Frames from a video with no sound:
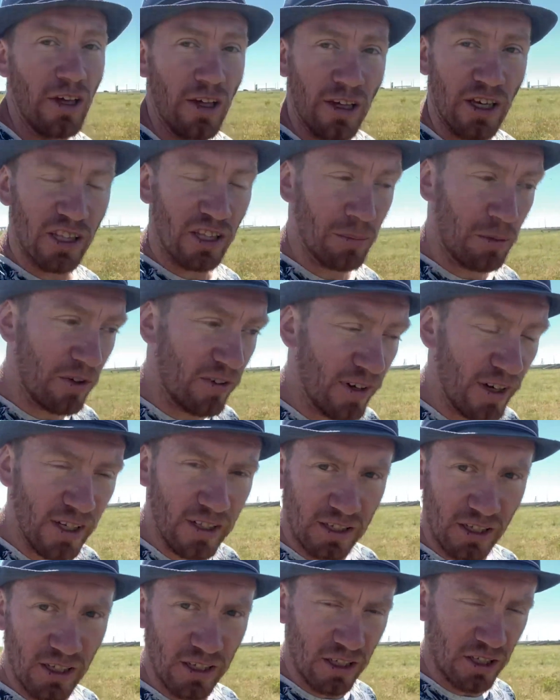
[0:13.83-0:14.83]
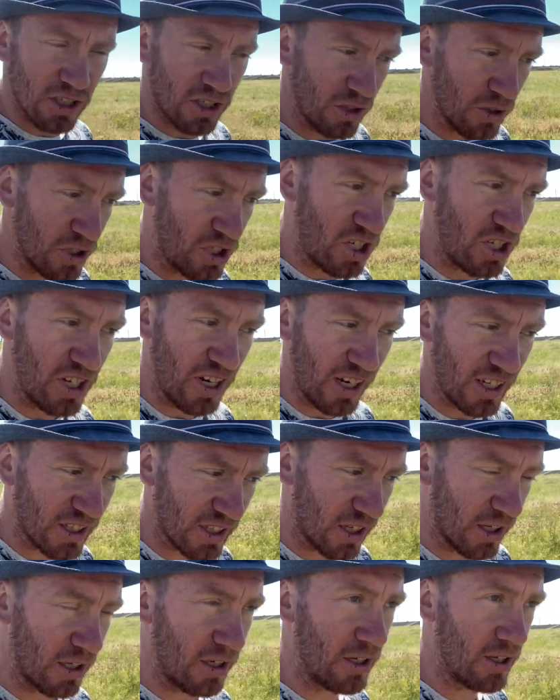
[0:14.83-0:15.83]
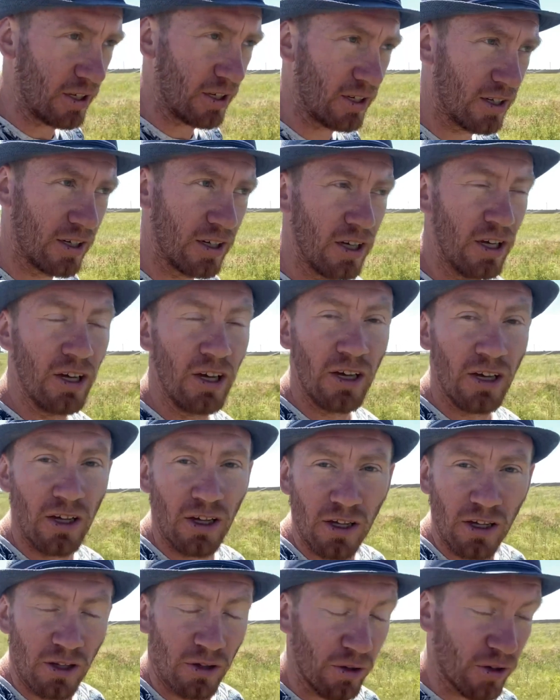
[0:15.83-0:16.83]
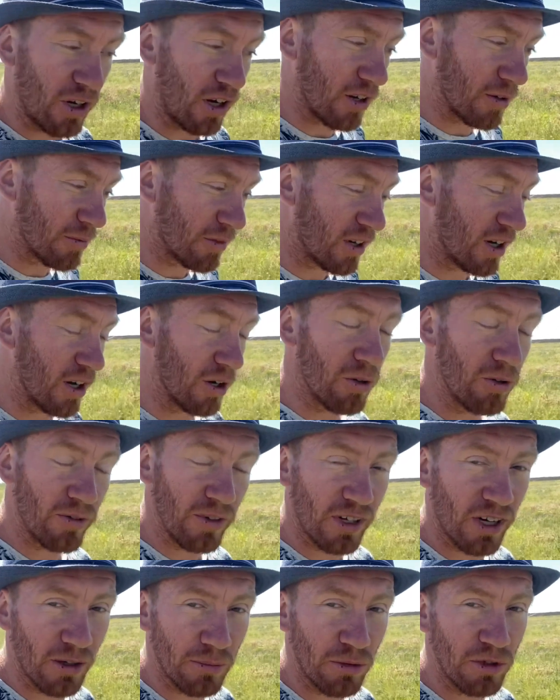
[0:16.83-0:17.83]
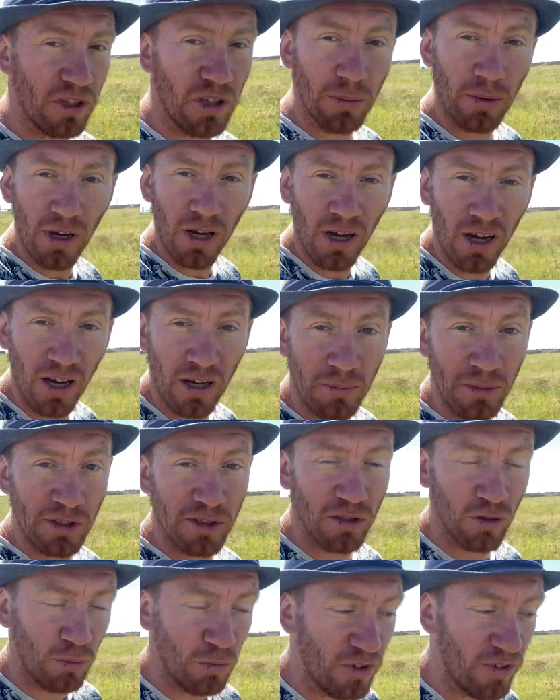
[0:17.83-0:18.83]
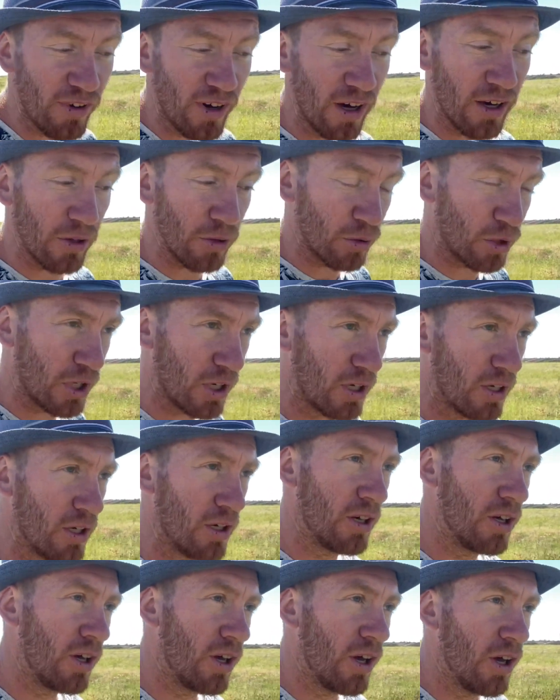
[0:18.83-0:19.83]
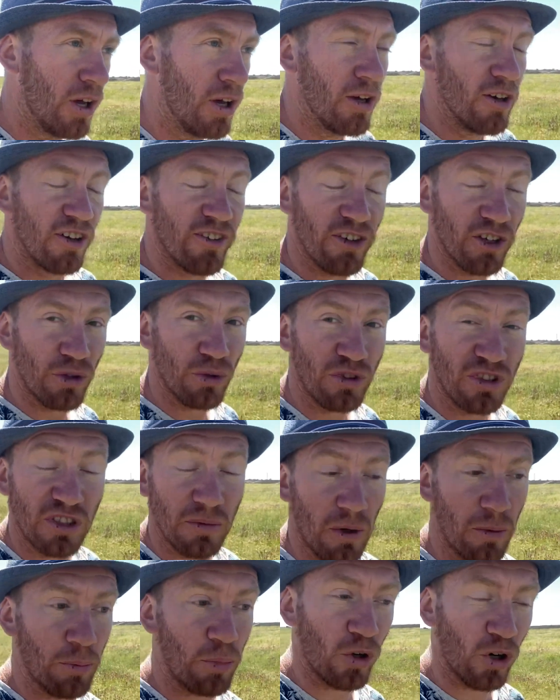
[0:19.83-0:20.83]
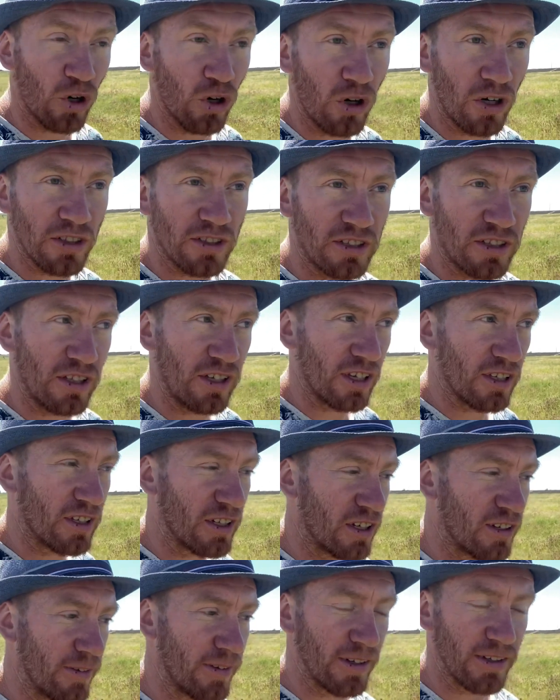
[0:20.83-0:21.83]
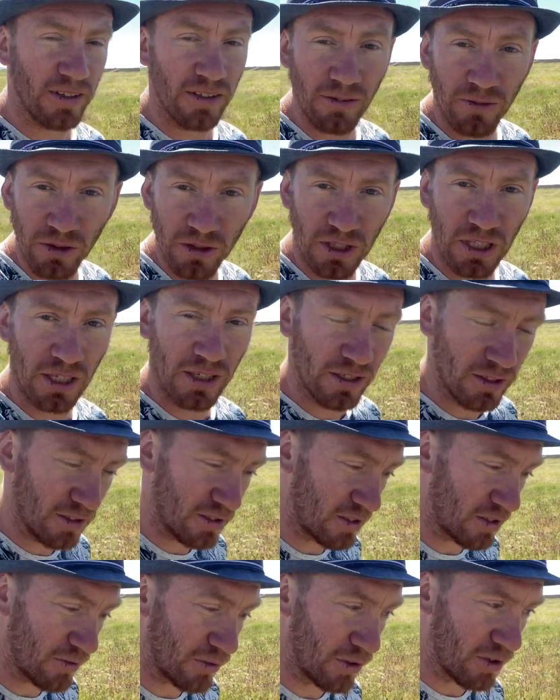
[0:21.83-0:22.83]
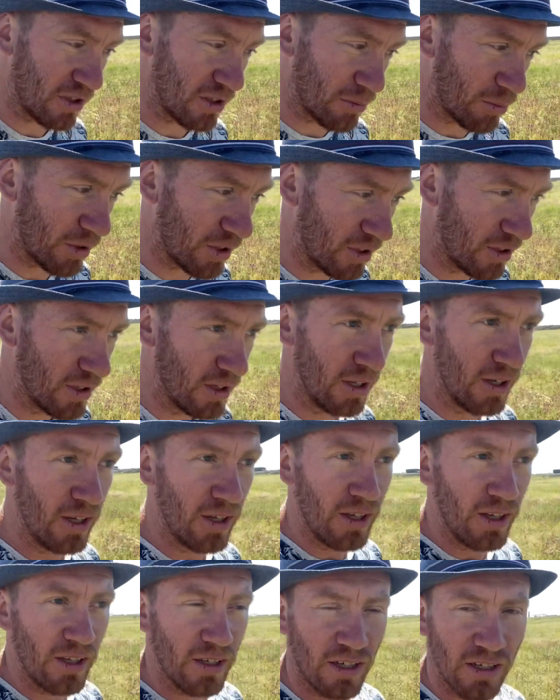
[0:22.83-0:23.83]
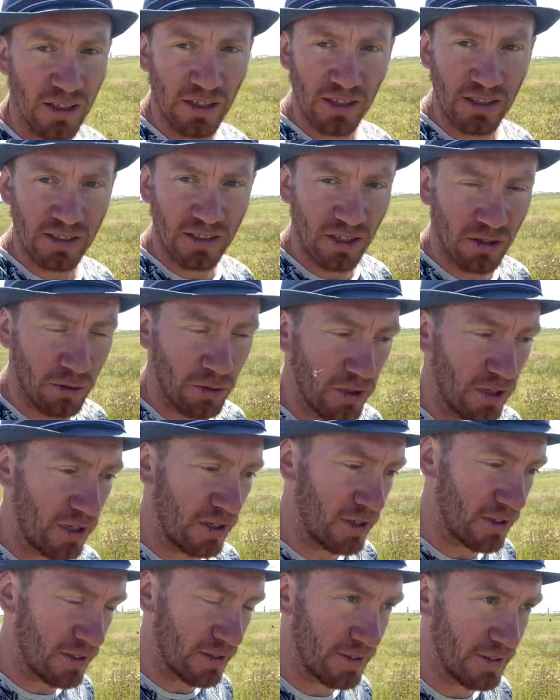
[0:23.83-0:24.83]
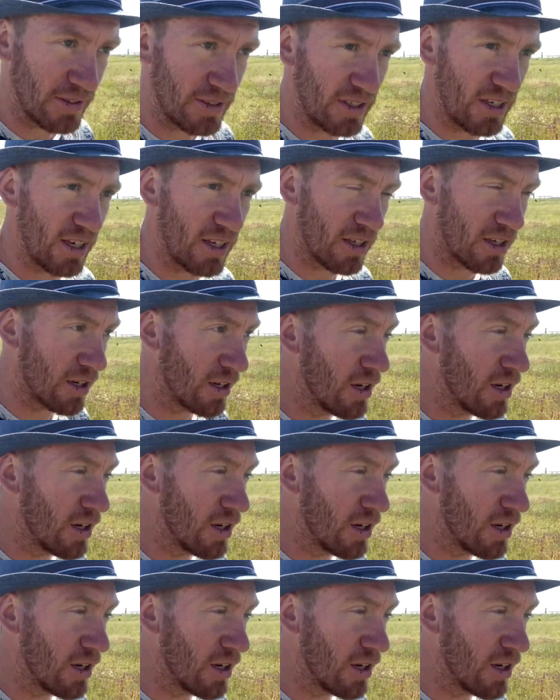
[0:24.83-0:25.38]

Это бывает, конечно, очень редко. Но как коровы как будто бы обезумевают. Ведут себя просто неадекватно. Вот сегодня был как раз такой день.